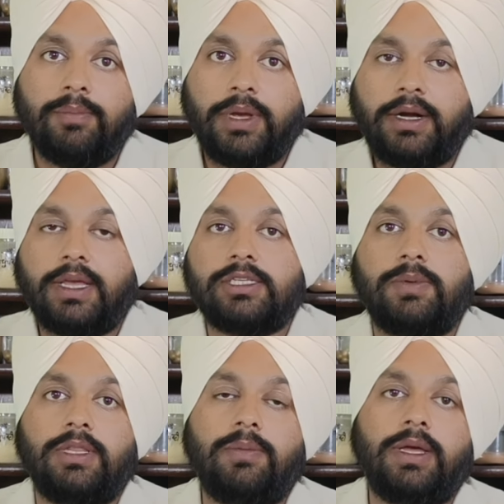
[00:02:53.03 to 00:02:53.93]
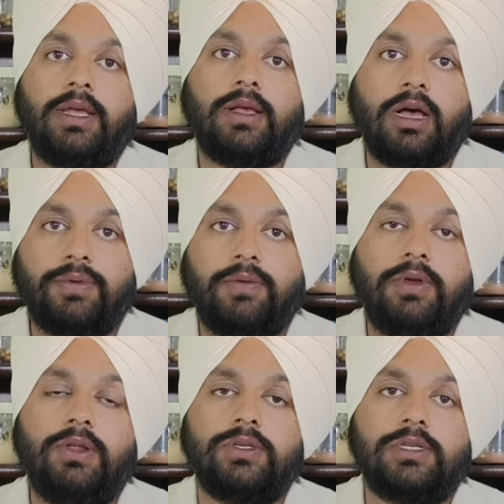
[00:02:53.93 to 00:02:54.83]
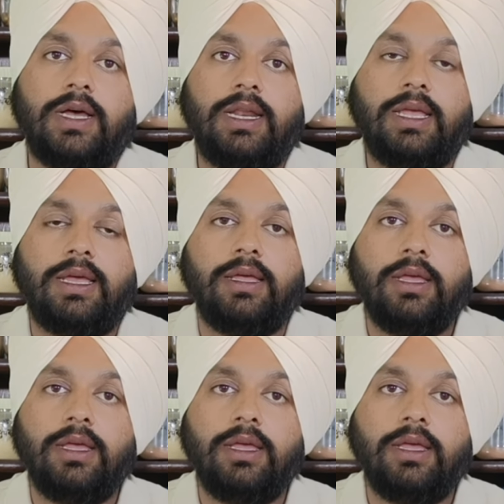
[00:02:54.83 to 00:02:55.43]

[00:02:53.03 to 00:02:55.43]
पेट के संबंधी मैंने काफ़ी वीडियोस डाले हैं